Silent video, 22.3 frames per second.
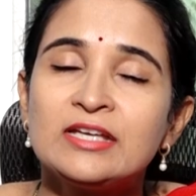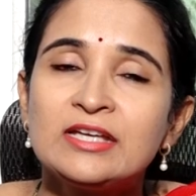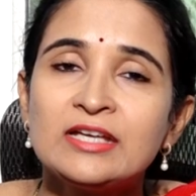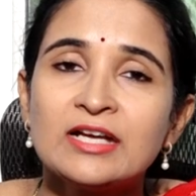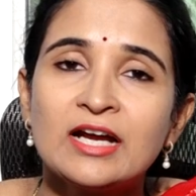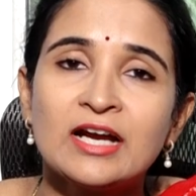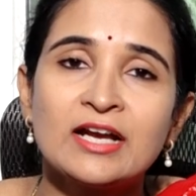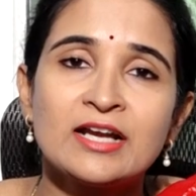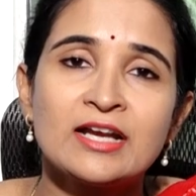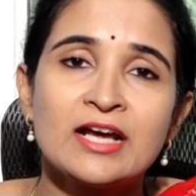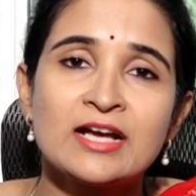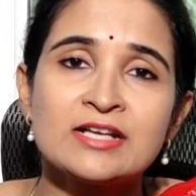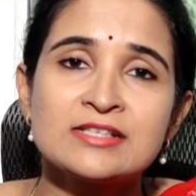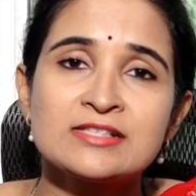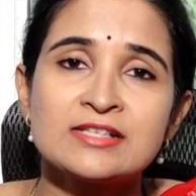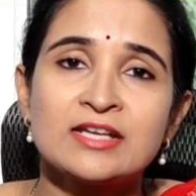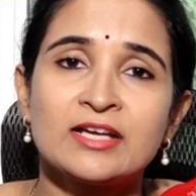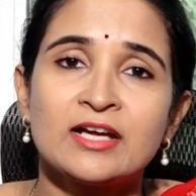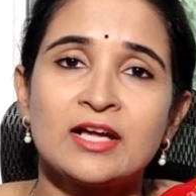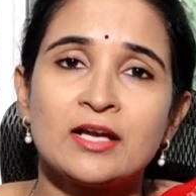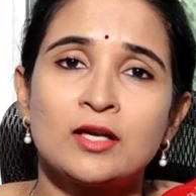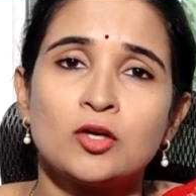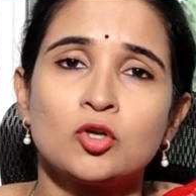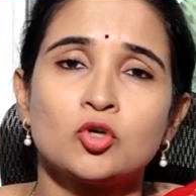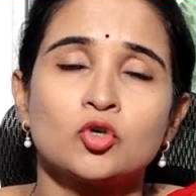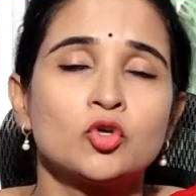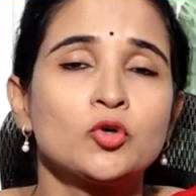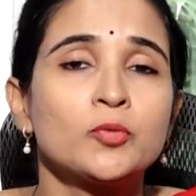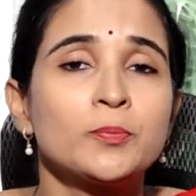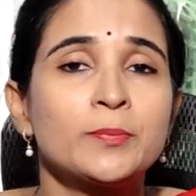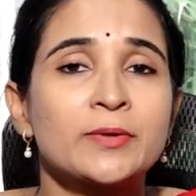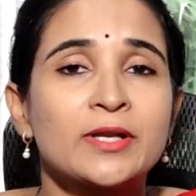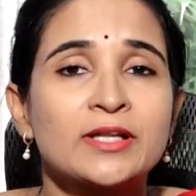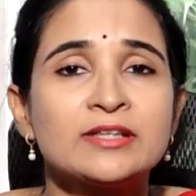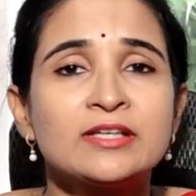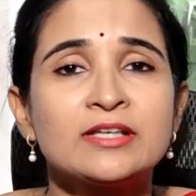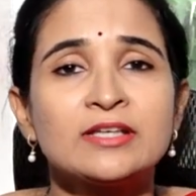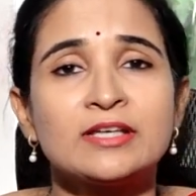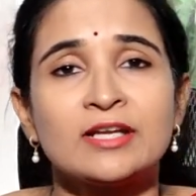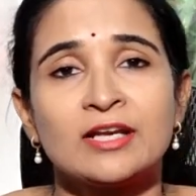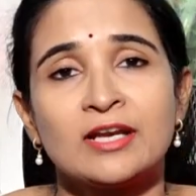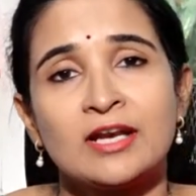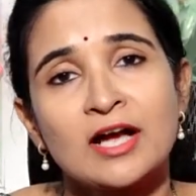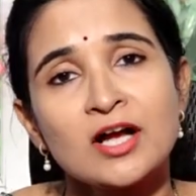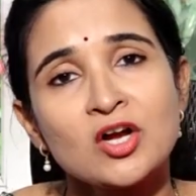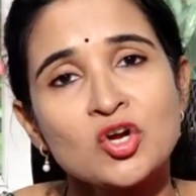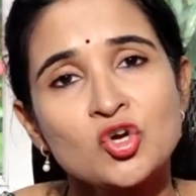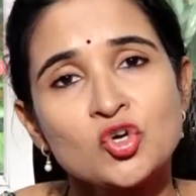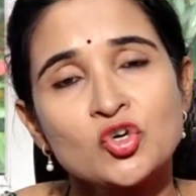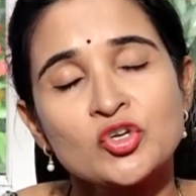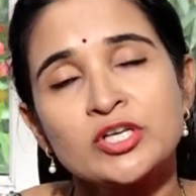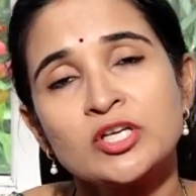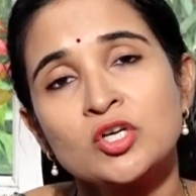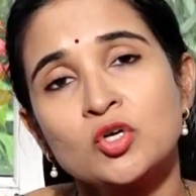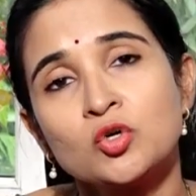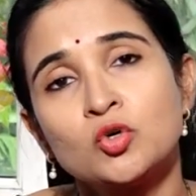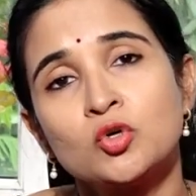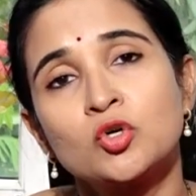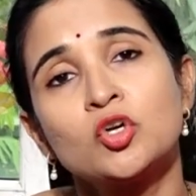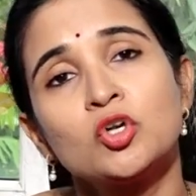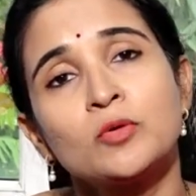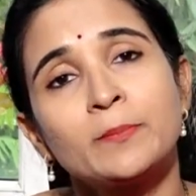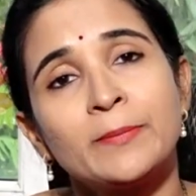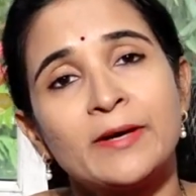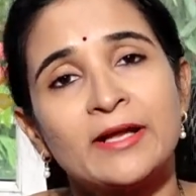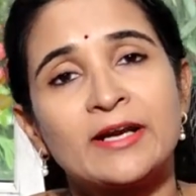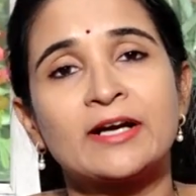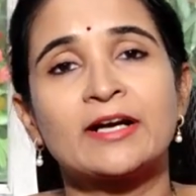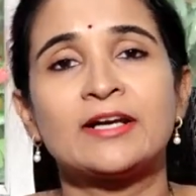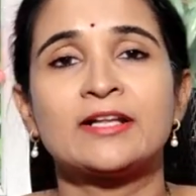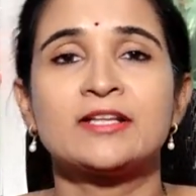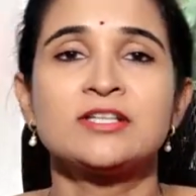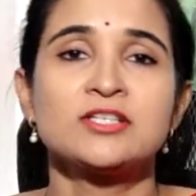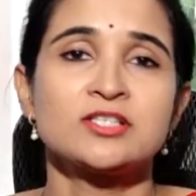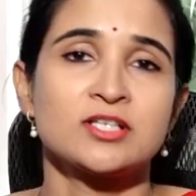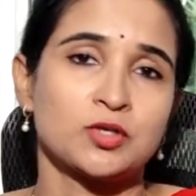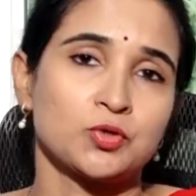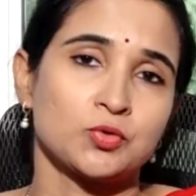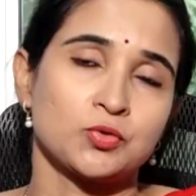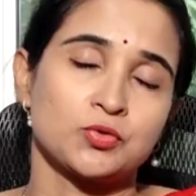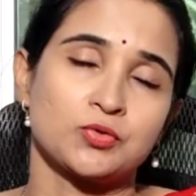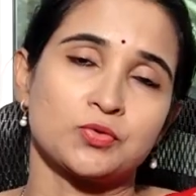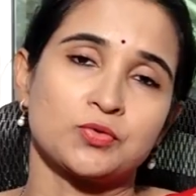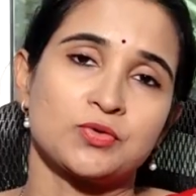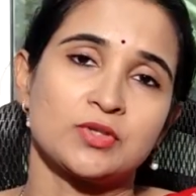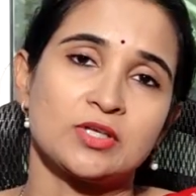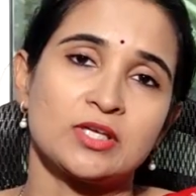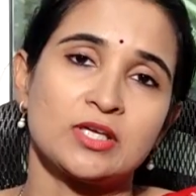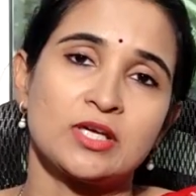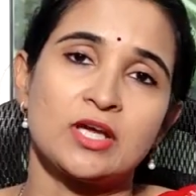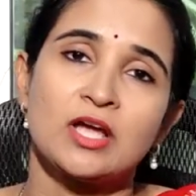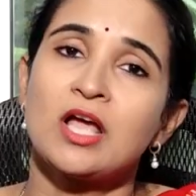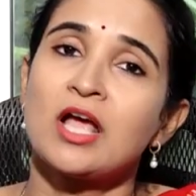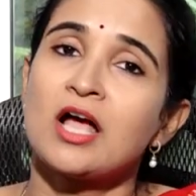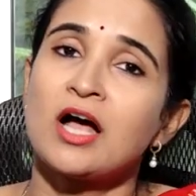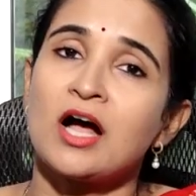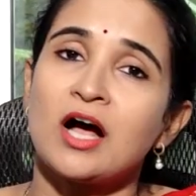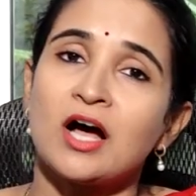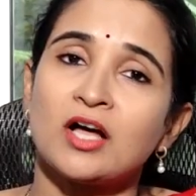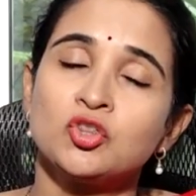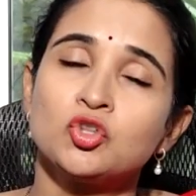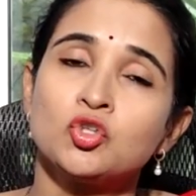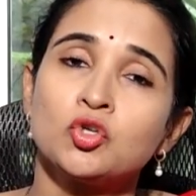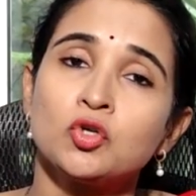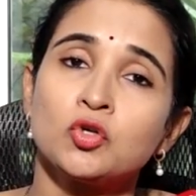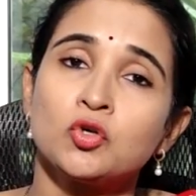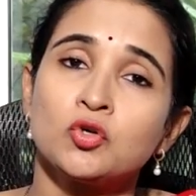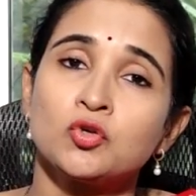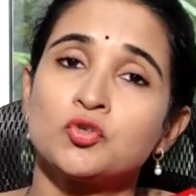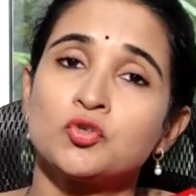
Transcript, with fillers: ఈ అండాశయాల్లో ప్రతి నెల కొన్ని గుడ్లు పెరగడం జరుగుతుంది అందులో